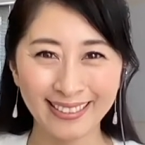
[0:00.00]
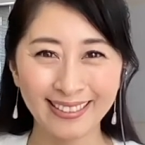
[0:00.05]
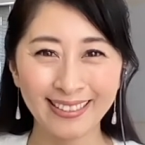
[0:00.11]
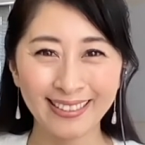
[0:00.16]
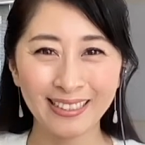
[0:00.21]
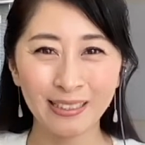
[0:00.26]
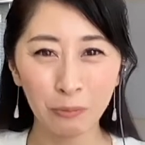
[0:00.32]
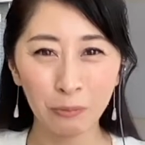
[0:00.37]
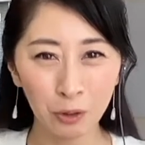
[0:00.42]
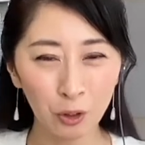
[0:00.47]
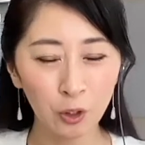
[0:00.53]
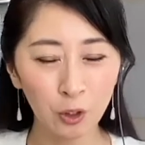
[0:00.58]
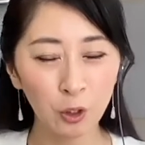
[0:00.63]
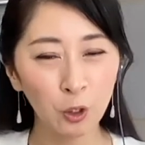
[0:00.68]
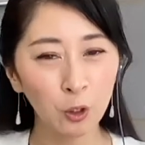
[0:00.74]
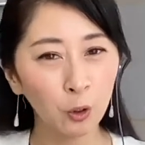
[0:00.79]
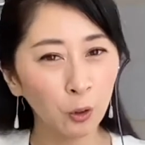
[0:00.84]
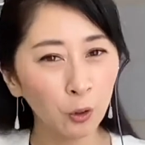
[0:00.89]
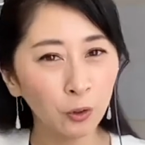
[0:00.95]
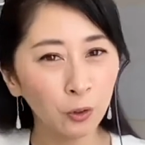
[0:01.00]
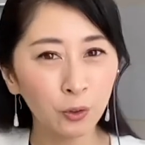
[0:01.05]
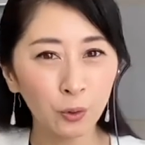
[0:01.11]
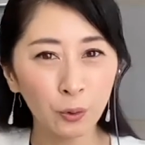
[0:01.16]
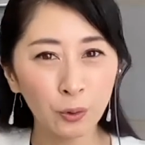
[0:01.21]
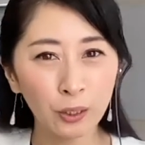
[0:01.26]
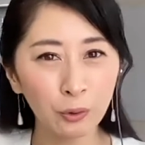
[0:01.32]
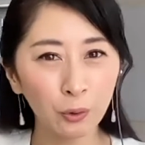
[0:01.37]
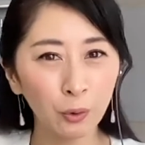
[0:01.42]
でも本
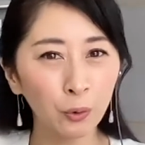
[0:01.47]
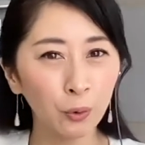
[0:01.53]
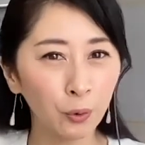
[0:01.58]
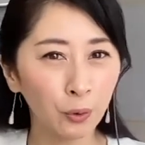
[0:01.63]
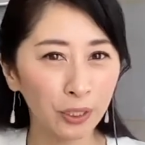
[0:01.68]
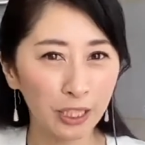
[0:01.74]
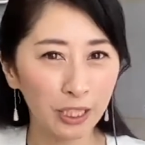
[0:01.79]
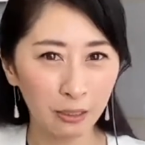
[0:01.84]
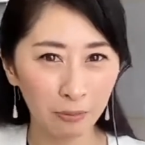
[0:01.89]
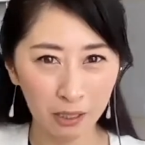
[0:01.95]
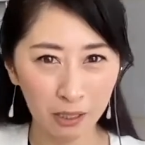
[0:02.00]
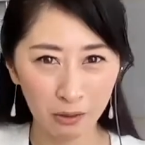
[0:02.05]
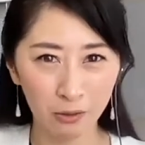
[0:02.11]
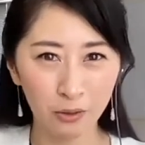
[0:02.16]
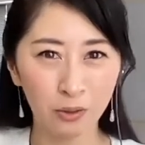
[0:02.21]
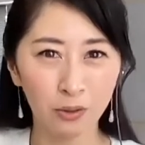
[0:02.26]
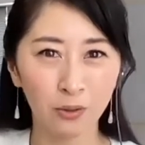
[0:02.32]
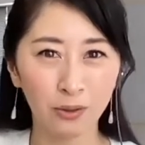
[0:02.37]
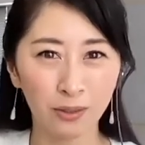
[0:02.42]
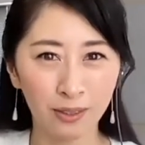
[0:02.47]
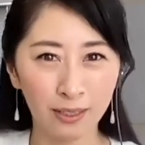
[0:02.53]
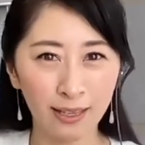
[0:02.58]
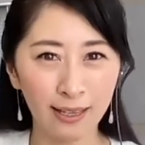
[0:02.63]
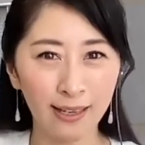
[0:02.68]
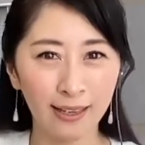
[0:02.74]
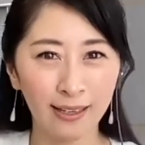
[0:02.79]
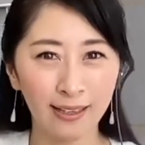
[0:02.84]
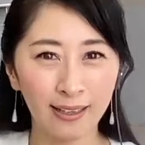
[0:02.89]
当に心に響く人っ
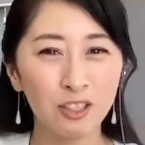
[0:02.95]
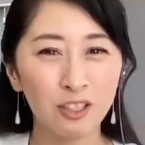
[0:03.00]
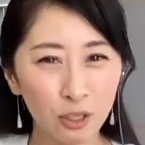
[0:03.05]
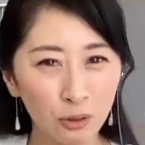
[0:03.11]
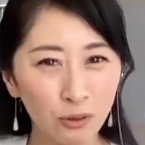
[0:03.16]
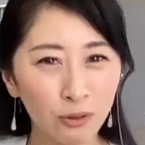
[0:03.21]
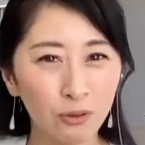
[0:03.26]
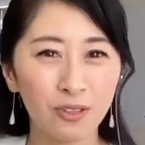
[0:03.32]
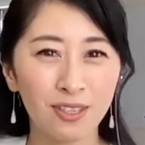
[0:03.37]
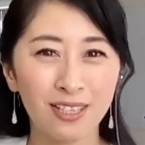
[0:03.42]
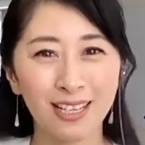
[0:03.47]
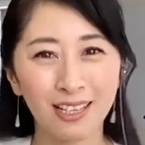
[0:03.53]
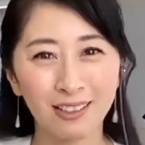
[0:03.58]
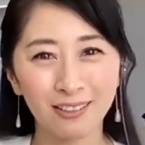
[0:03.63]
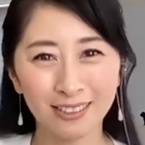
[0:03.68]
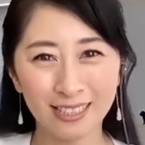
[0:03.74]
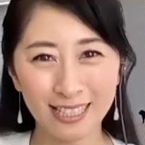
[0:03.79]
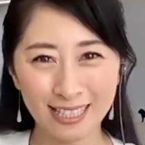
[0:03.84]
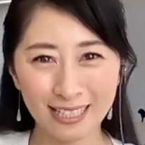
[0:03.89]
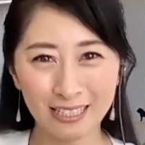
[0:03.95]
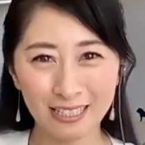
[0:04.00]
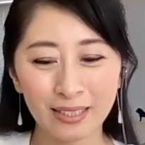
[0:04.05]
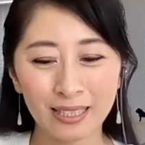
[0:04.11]
てちょっと違うんです。